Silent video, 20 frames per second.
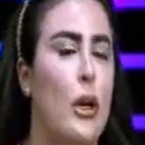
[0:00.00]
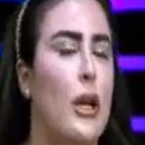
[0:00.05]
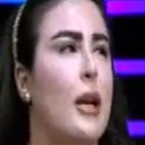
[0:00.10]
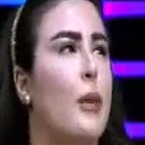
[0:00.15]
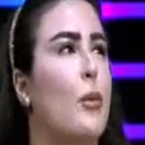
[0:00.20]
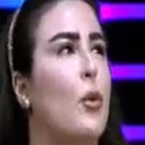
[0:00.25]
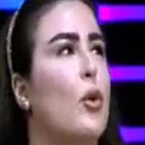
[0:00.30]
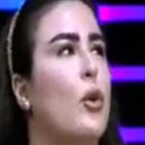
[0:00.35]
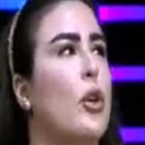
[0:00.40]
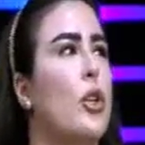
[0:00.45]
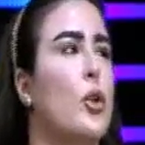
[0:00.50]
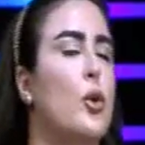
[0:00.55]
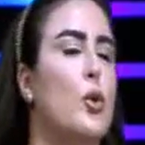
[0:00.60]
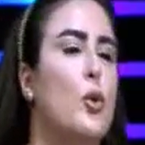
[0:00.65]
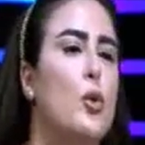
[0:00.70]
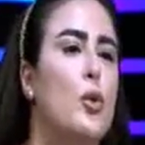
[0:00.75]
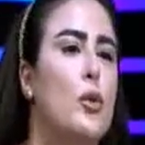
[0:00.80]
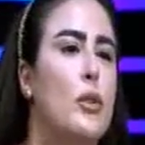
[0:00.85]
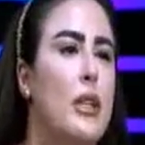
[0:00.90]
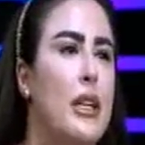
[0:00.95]
ولا ممكن
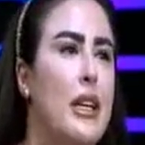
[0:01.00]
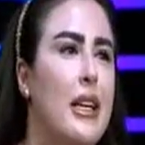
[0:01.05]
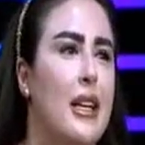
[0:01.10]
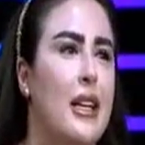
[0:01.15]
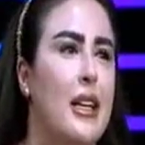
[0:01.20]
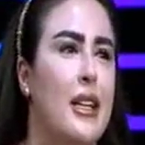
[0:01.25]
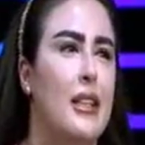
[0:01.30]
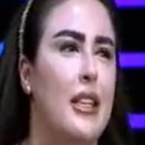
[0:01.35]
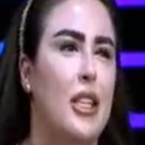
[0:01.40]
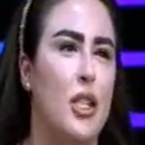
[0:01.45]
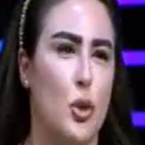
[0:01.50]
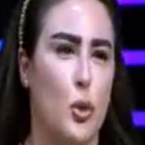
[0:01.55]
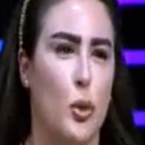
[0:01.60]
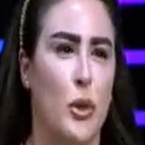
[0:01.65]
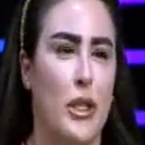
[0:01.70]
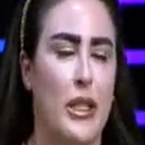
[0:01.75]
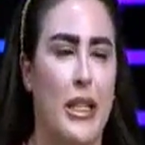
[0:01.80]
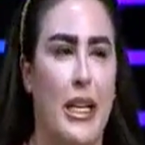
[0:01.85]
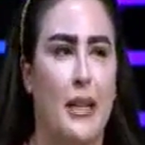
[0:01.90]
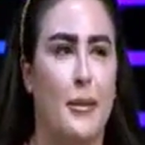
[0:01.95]
يكون آه،
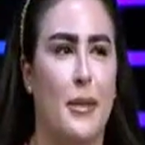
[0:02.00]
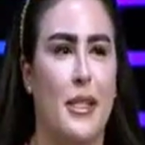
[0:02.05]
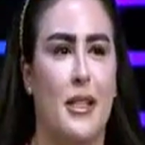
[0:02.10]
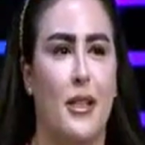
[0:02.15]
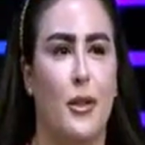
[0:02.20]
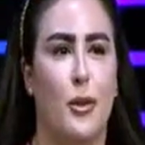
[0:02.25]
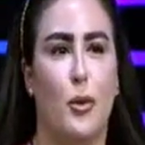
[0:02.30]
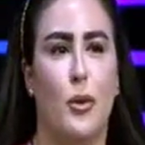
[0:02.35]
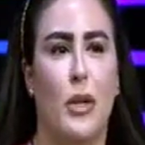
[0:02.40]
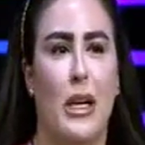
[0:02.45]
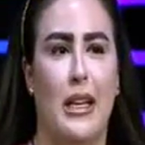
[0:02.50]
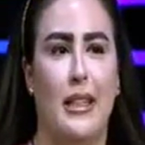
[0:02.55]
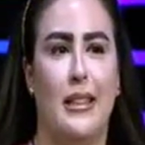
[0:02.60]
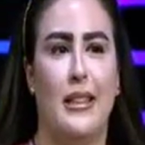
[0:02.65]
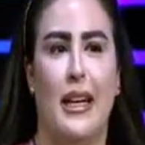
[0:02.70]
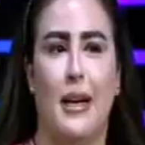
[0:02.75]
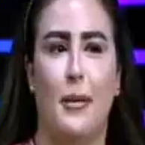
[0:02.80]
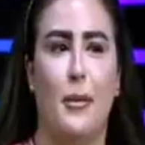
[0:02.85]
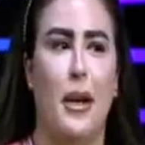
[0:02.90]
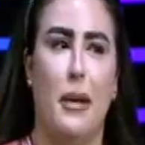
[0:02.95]
تشويه يعني مثلا يكون
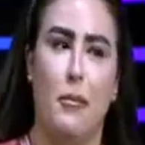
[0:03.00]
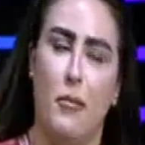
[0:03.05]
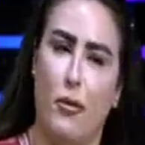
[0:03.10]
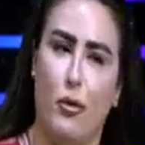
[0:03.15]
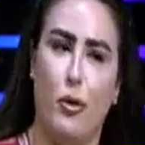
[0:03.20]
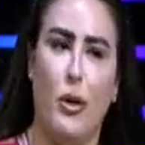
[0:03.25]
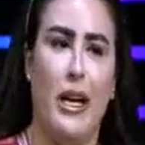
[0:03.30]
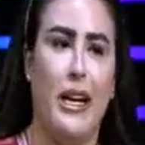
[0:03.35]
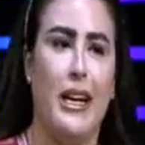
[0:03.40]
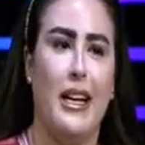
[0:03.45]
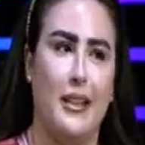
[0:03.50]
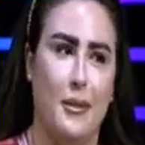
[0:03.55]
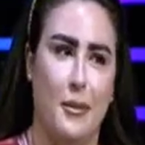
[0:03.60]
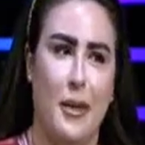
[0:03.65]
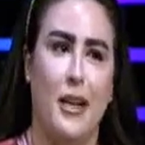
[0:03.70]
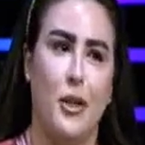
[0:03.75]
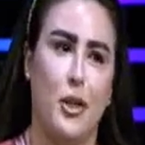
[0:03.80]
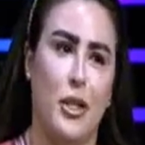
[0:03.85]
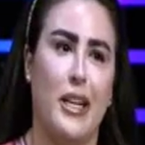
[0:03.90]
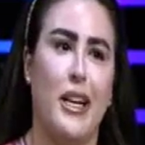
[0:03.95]
حد عامل المفروض حاجه
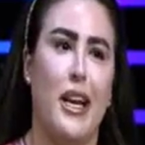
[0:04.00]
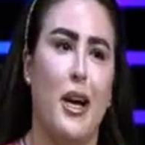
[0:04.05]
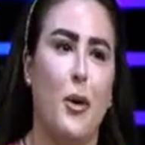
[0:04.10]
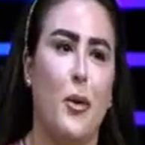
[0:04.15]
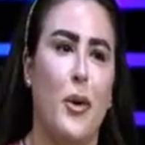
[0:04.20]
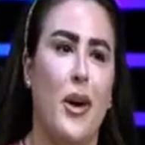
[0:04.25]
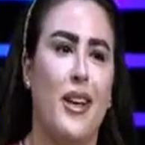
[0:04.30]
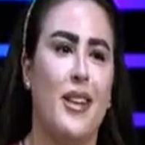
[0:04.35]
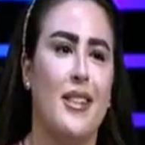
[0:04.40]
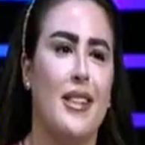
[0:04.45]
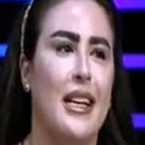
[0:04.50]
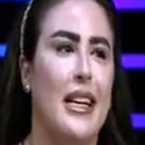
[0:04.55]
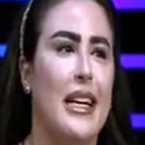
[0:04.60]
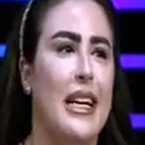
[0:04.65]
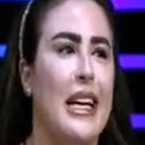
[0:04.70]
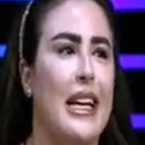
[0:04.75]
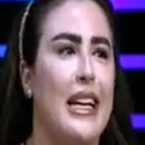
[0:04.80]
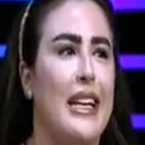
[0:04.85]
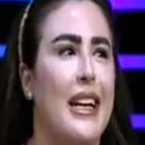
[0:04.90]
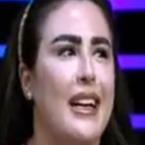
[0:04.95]
تبقى شكلها كويس
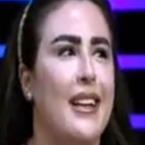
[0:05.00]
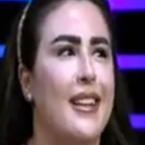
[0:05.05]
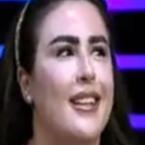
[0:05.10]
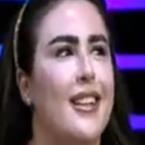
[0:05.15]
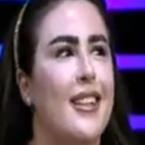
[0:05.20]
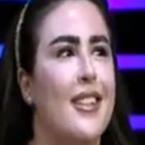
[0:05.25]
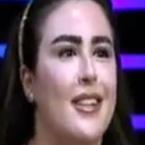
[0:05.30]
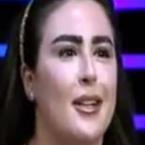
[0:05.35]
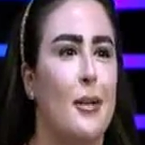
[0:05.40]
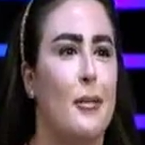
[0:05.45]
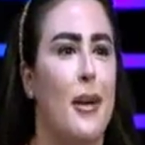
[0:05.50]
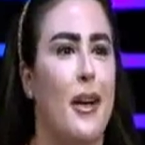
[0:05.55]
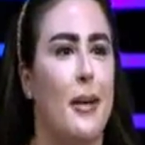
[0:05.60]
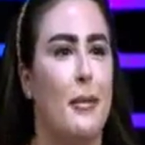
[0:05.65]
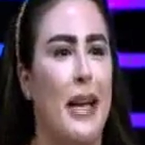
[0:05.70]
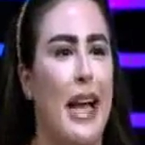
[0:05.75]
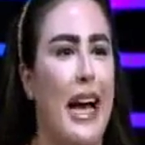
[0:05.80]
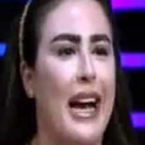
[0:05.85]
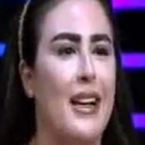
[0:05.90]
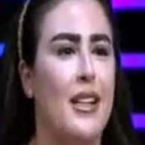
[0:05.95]
لا يحصل
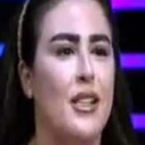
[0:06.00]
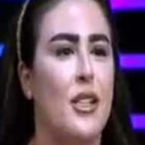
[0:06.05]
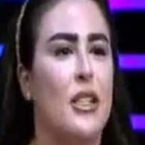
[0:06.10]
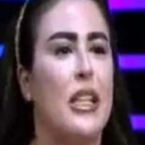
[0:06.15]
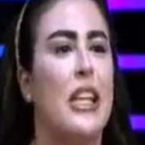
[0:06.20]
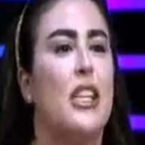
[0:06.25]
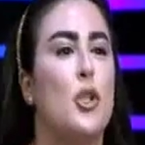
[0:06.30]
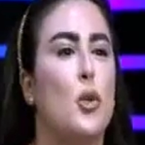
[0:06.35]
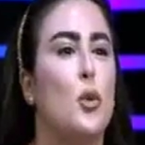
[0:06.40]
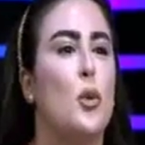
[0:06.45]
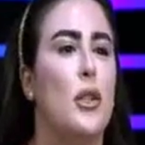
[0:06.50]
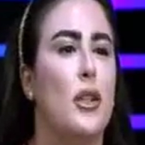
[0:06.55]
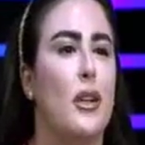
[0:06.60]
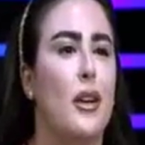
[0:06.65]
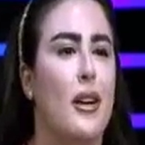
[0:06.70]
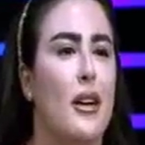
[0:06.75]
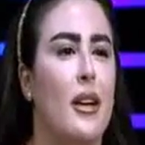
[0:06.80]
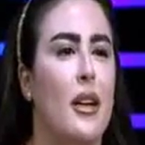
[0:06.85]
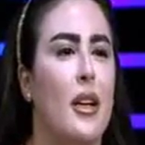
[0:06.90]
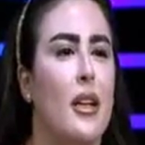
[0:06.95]
بقى بالعكس تشويه
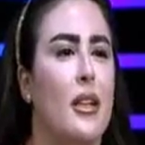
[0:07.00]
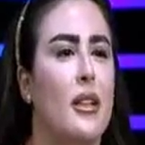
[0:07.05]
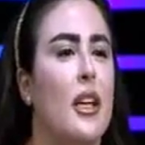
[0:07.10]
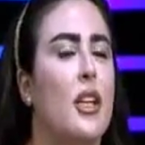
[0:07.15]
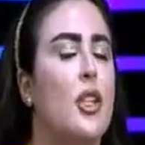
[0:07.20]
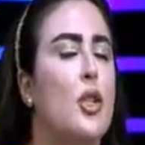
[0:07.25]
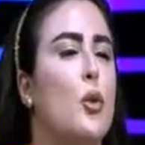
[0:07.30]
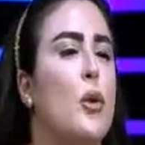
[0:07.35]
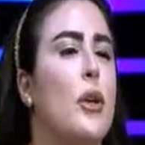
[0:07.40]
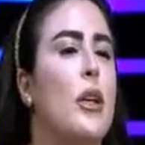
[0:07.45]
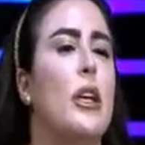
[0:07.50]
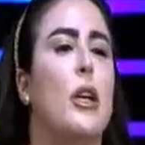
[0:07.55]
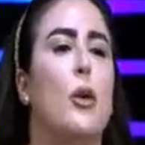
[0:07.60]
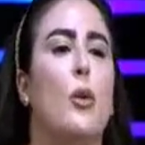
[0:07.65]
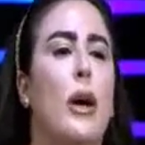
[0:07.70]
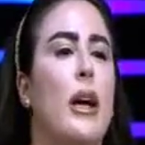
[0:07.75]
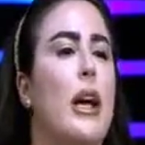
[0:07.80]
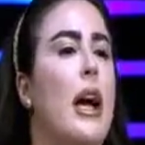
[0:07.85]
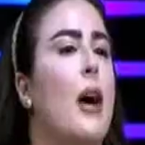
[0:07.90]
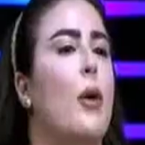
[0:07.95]
أو. آه. تشويه
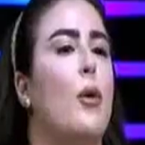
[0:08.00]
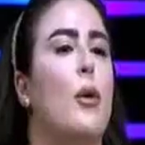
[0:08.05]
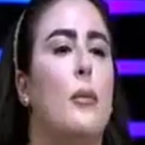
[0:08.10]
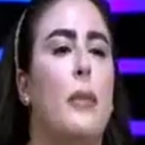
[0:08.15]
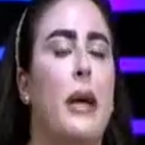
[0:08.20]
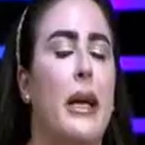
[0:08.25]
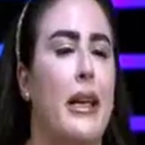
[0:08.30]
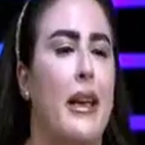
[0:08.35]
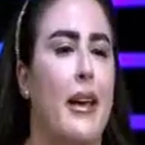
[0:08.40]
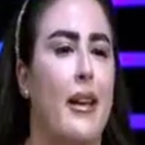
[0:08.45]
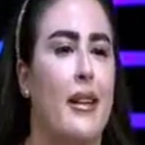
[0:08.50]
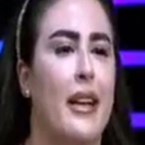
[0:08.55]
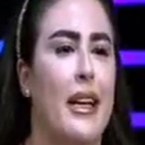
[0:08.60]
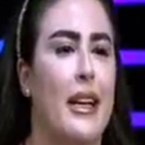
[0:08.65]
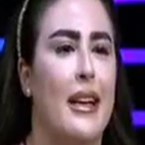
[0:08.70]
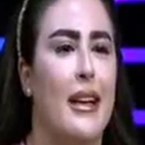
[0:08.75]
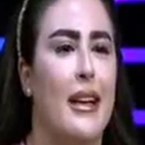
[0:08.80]
للوجه او المكان